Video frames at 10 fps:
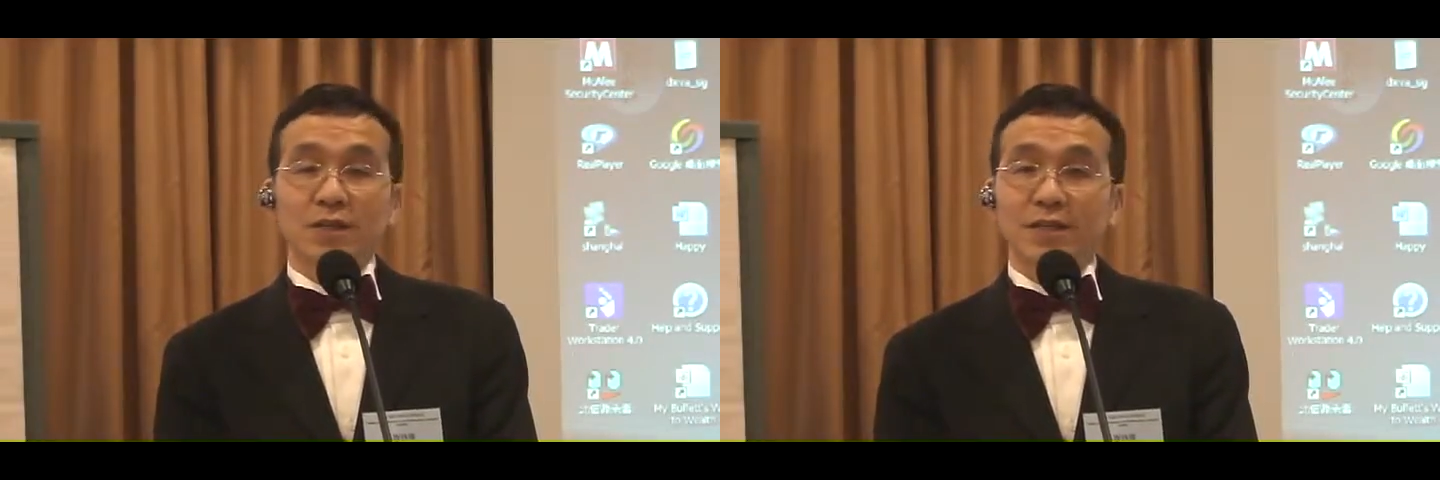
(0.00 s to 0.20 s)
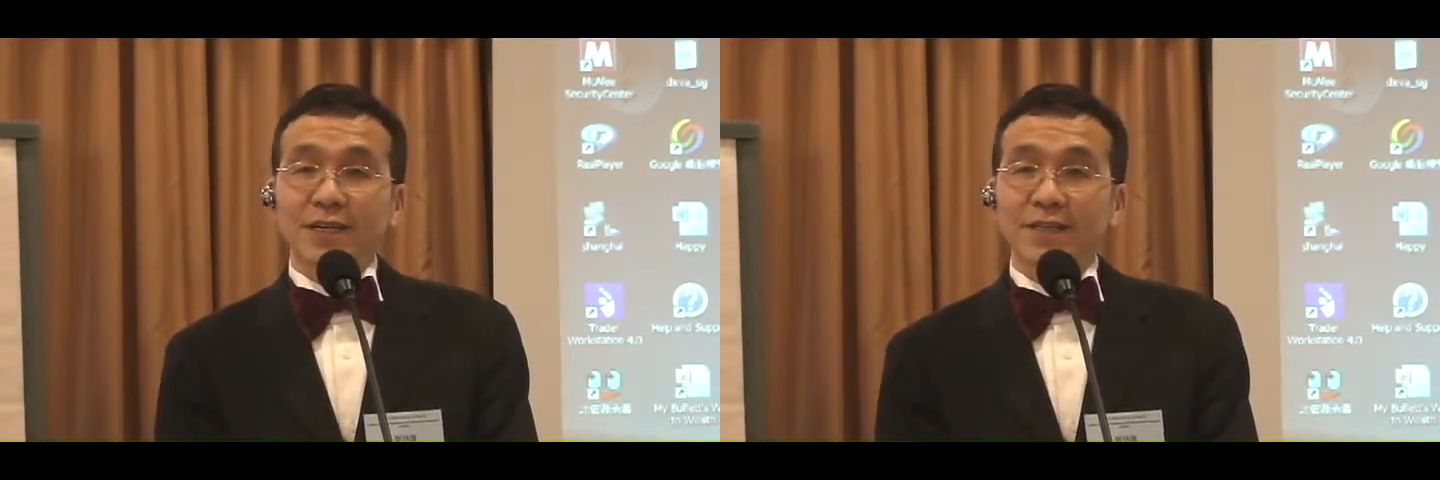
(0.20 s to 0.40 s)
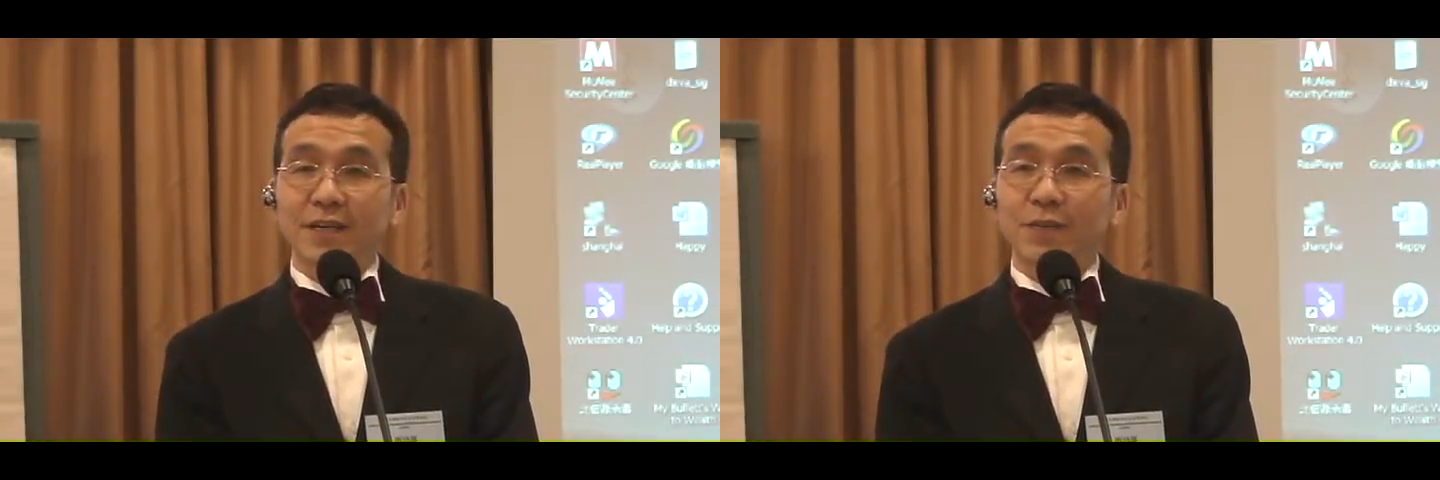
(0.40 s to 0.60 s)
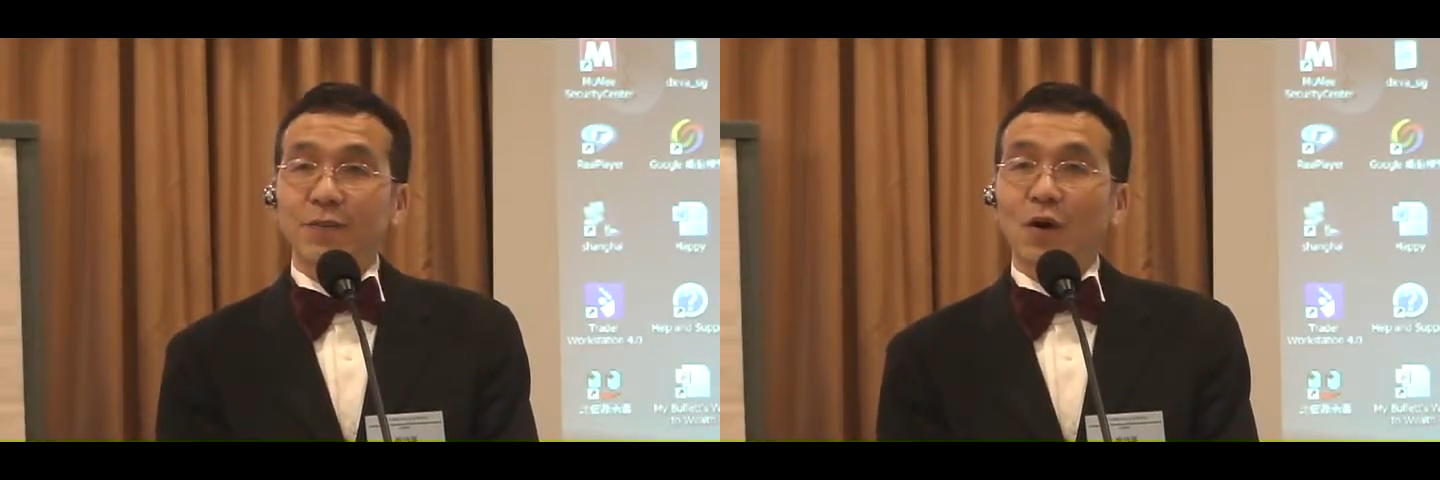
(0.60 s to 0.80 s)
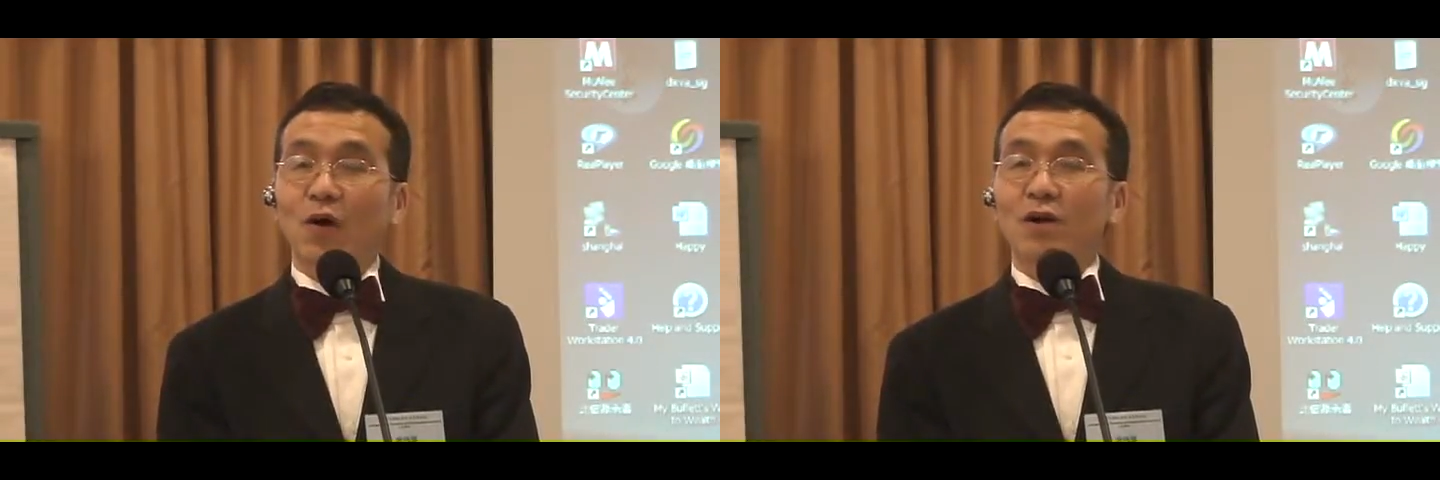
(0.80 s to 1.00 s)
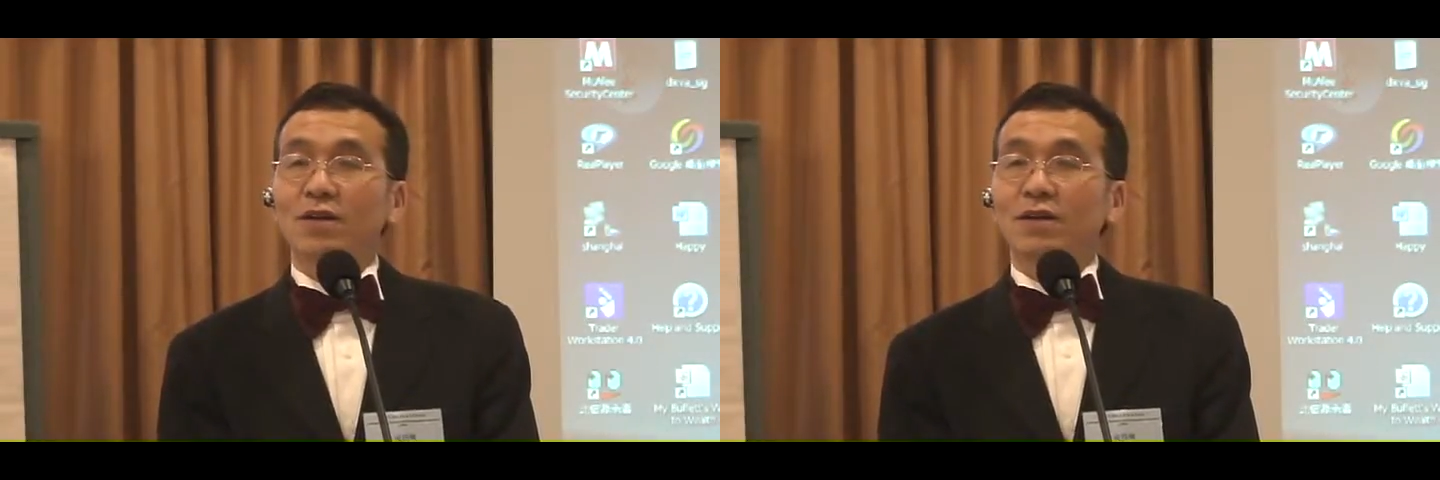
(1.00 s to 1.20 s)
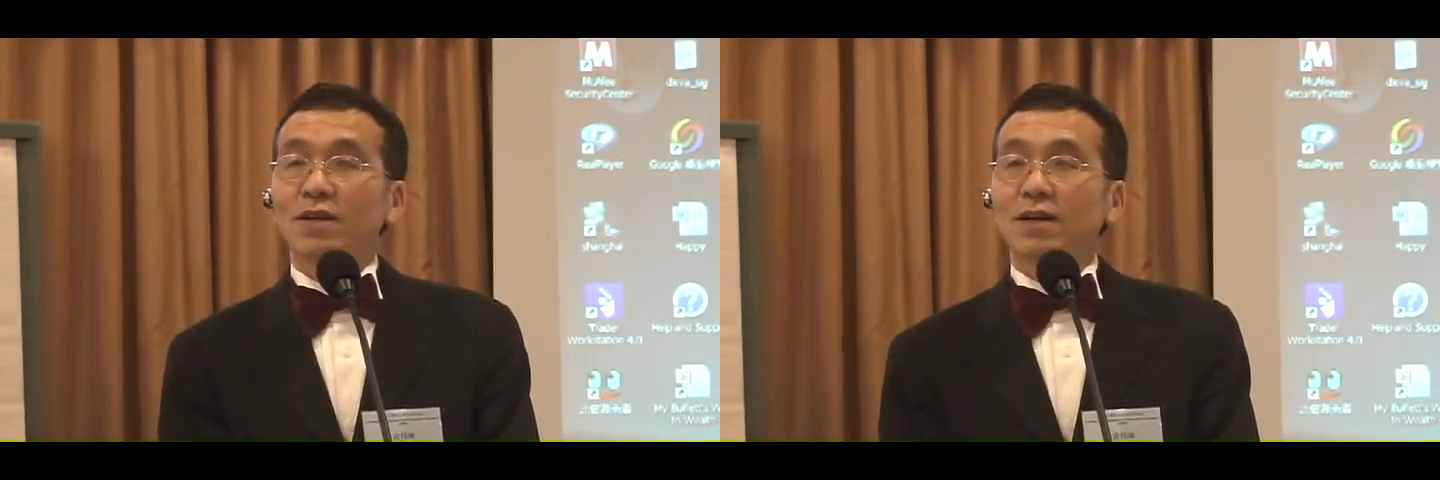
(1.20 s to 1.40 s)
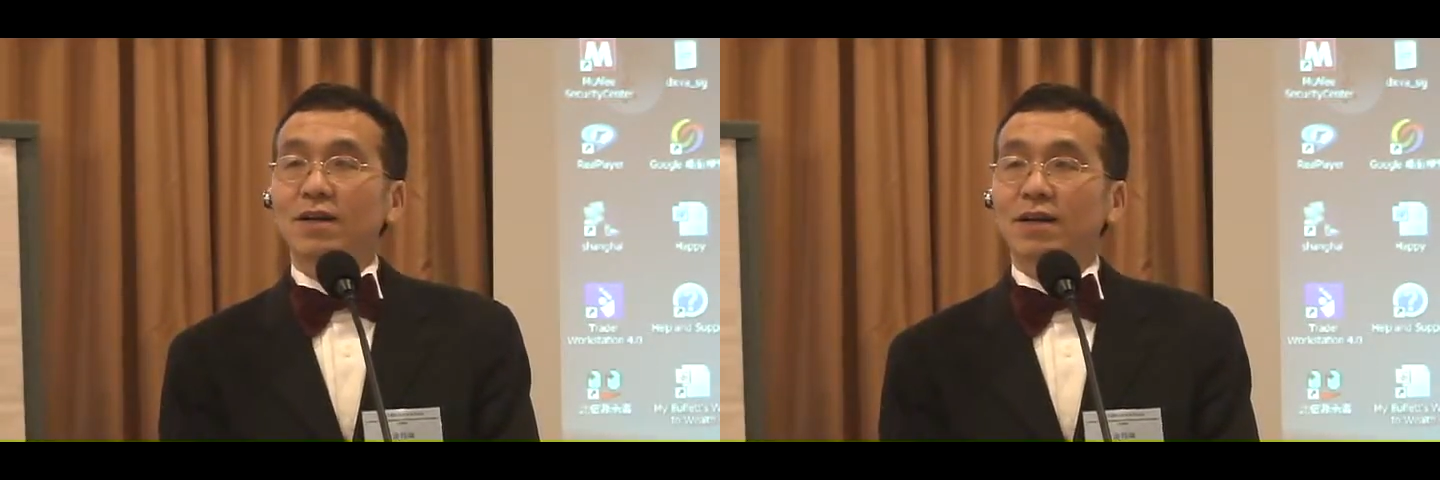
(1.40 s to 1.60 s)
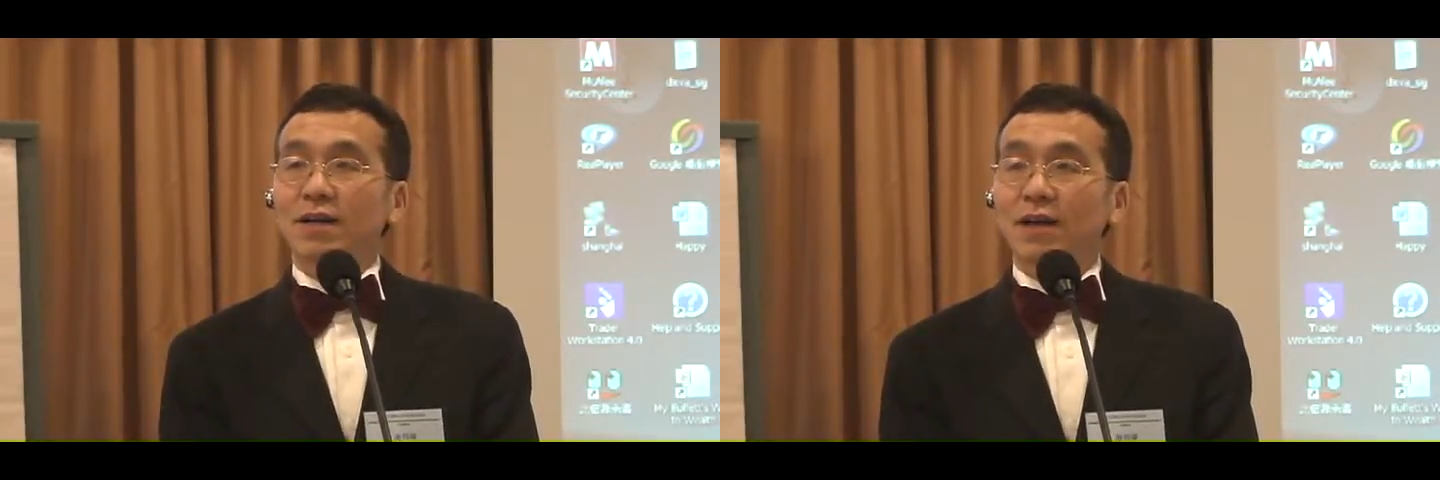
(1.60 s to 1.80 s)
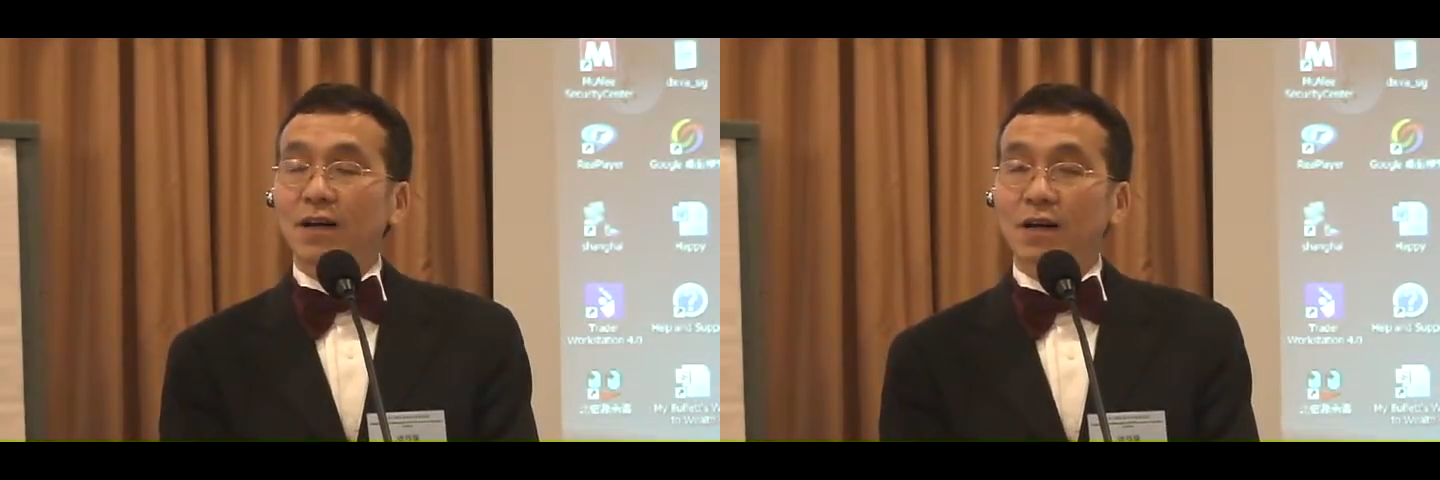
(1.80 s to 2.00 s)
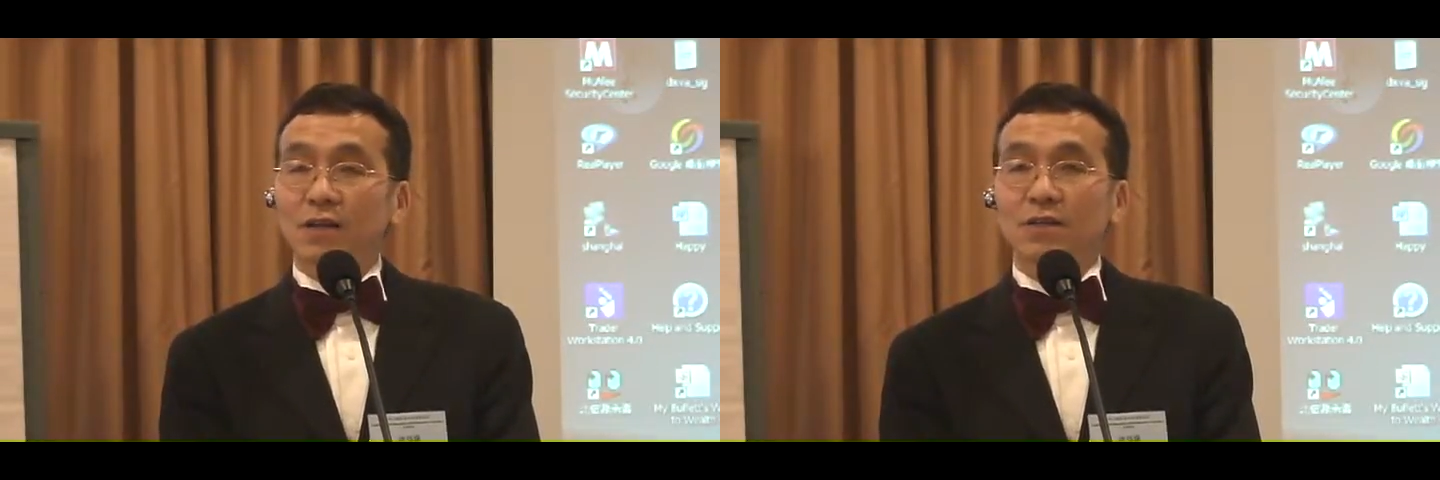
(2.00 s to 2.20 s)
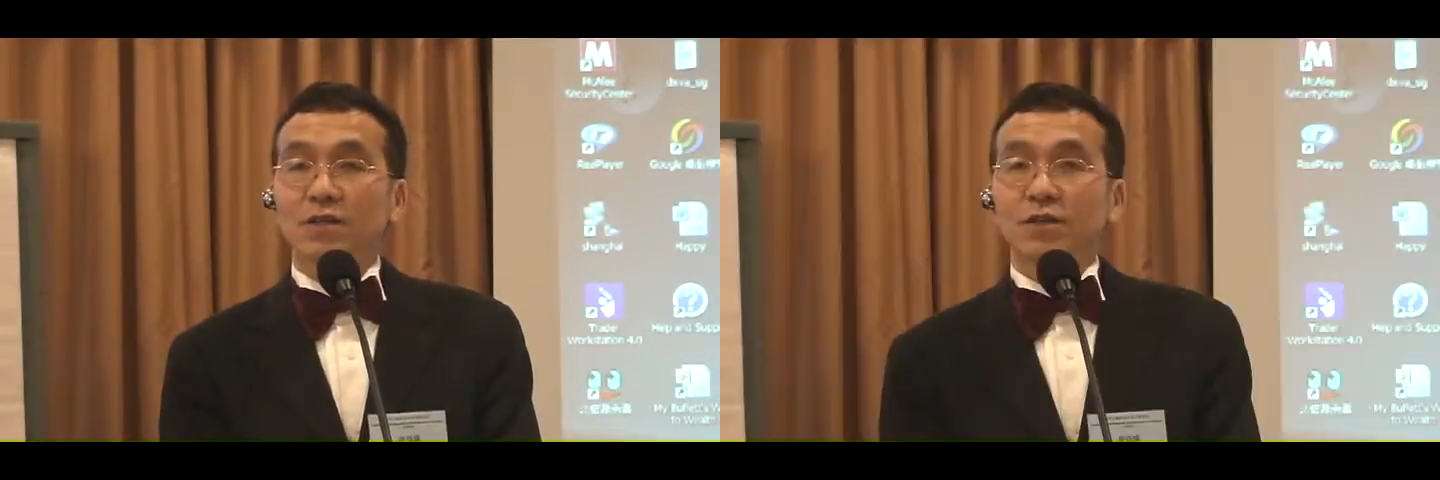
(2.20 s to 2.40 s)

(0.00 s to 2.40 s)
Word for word: 现代日报啊、